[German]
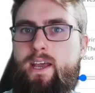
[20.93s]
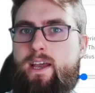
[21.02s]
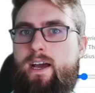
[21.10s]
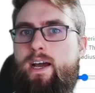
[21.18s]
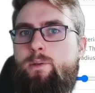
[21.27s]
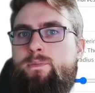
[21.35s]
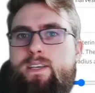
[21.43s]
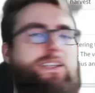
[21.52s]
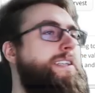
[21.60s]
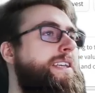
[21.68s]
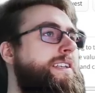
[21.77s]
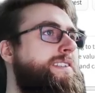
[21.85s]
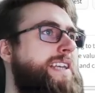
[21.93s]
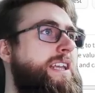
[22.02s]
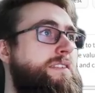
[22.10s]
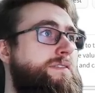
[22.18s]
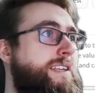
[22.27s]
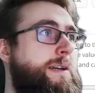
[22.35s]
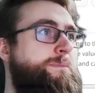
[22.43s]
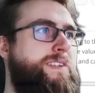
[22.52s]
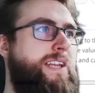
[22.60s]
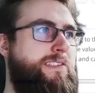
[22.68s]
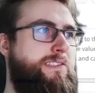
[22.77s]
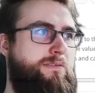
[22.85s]
Ähm, hier sehen wir,
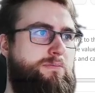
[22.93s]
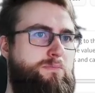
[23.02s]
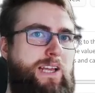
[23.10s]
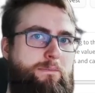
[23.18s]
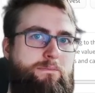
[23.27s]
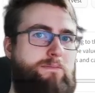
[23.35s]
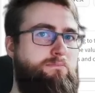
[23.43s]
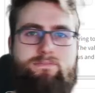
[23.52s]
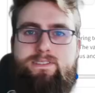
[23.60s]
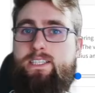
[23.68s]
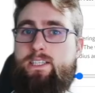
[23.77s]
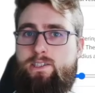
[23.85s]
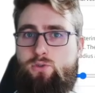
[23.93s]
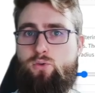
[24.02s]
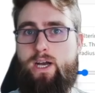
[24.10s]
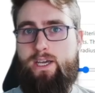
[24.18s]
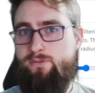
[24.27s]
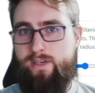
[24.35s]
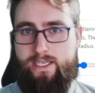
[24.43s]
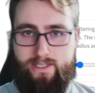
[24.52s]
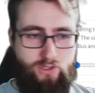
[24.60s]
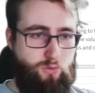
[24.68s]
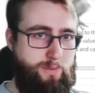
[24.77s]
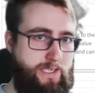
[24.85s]
dass ja, ähm, die UI vielleicht
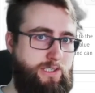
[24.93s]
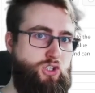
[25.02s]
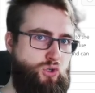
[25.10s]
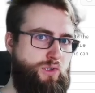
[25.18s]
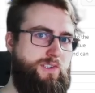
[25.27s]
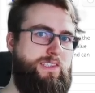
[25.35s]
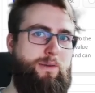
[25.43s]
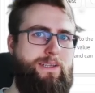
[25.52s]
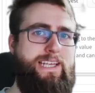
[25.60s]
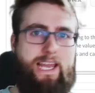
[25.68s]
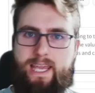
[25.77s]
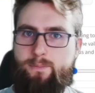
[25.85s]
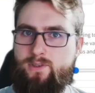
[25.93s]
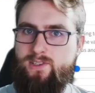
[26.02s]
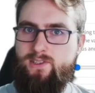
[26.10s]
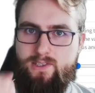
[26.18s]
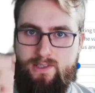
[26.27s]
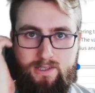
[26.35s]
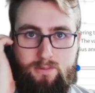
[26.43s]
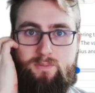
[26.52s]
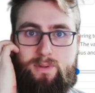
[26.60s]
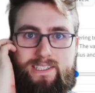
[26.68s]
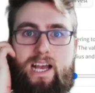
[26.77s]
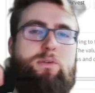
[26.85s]
nicht unbedingt die schönste ist, aber die Ergebnisse sind ziemlich
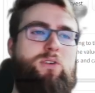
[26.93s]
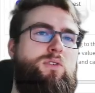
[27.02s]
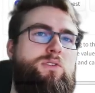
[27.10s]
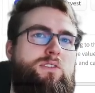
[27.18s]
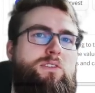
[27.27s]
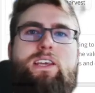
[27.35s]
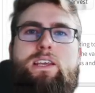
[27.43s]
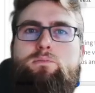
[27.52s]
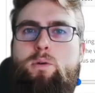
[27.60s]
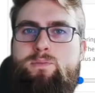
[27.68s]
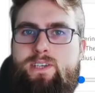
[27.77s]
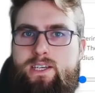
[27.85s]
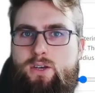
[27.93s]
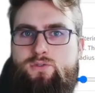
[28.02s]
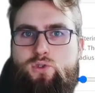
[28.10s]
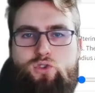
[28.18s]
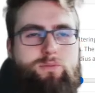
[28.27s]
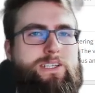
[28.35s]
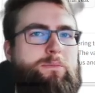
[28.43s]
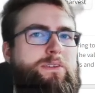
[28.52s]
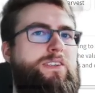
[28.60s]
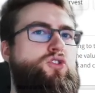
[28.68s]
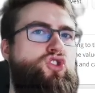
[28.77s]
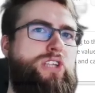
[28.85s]
passabel und gehen momentan auf Social Media ein
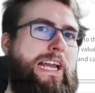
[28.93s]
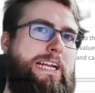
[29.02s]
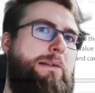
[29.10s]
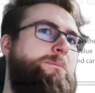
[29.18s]
bisschen steil.